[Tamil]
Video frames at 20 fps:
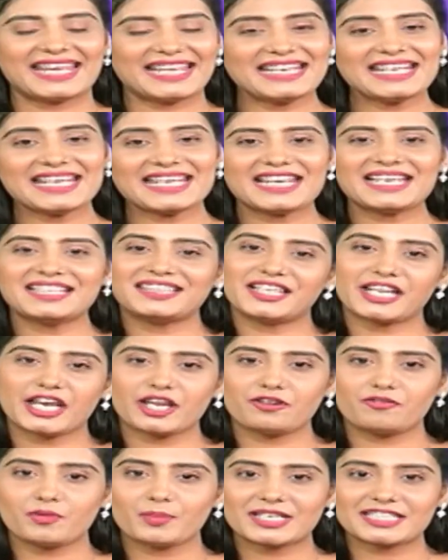இன்னைக்கு
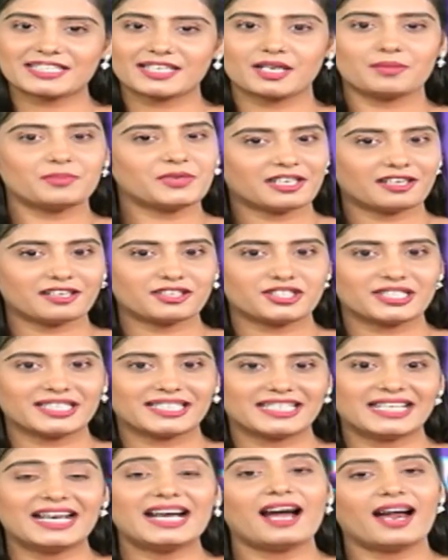திரை விமர்சனம்
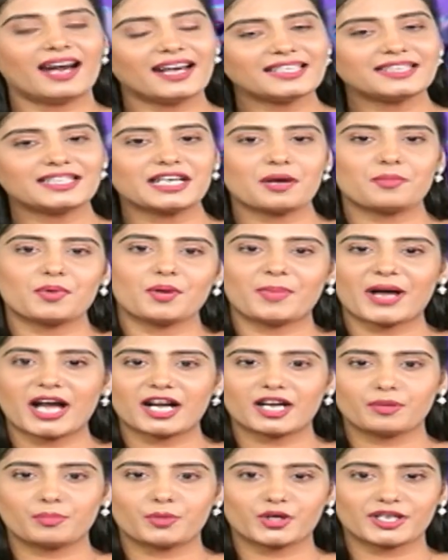நிகழ்ச்சியில் அடுத்து நாம
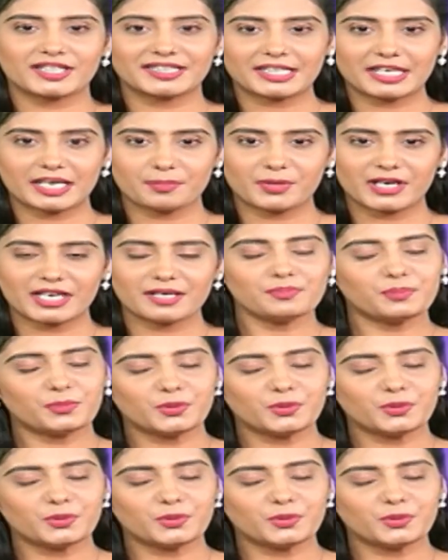பார்க்க போகிற திரைப்படம்